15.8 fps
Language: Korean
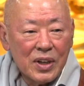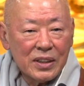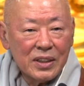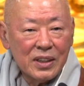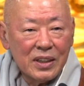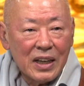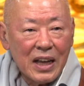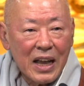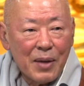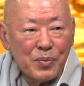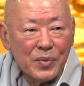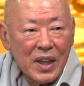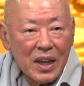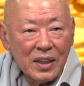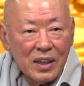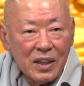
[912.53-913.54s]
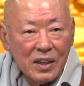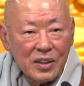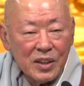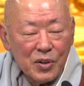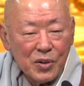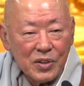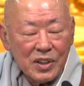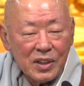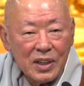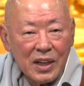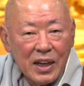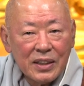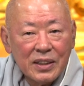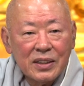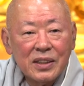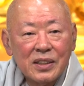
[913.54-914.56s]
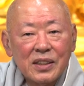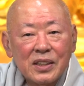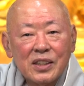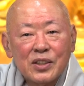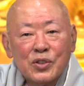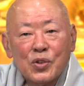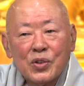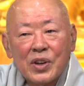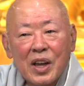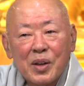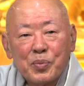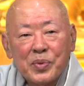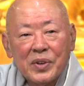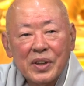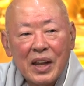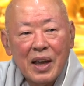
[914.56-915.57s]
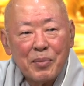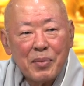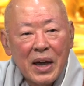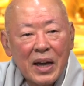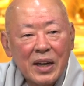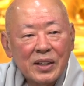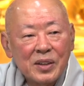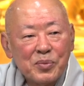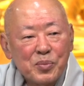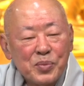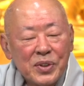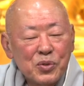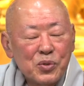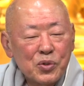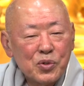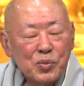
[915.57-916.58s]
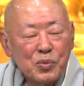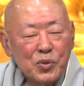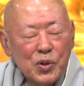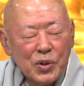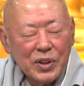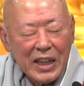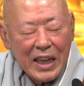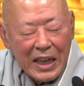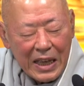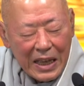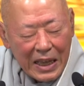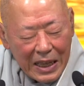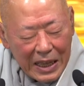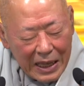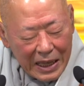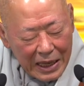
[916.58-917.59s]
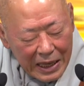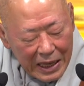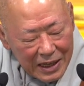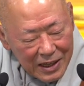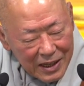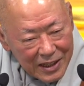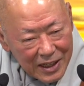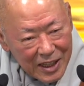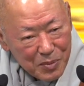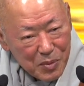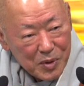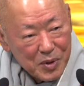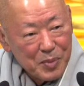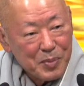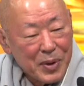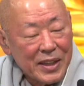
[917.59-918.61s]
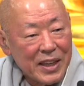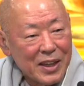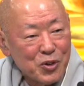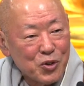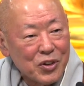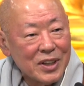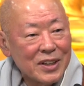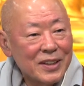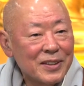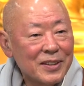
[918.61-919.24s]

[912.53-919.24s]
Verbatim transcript: 같은 감당기 어려울 것 같은 이 소낙비나 많은 비구름도 다 거리낌없이 받아줘.